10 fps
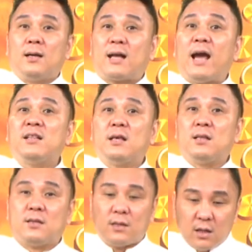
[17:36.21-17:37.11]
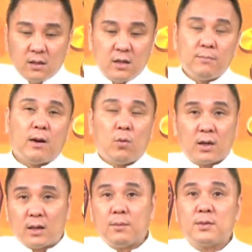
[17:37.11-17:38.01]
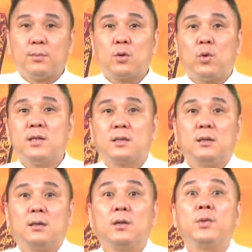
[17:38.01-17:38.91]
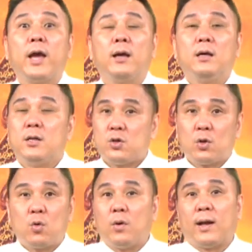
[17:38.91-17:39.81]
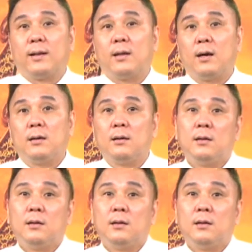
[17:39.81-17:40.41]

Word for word: 开一点点声音听嘛，我看他们怎么鬼扯，对不对？结果果然呢，